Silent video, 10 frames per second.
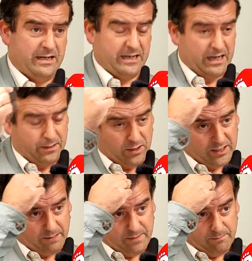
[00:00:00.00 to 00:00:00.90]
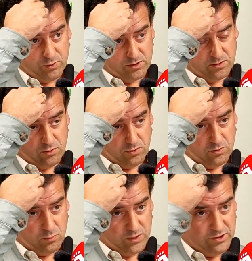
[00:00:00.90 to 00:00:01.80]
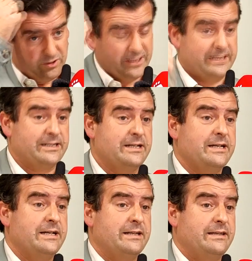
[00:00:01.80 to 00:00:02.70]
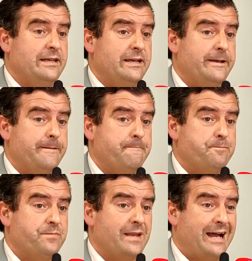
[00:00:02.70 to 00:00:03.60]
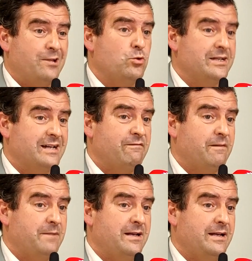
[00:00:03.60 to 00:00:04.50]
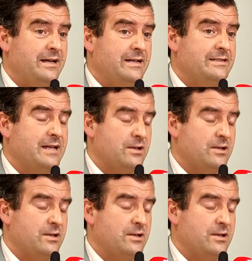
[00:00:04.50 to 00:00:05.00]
relacionada también pues, con cuestiones de mm, ayudas a las familias,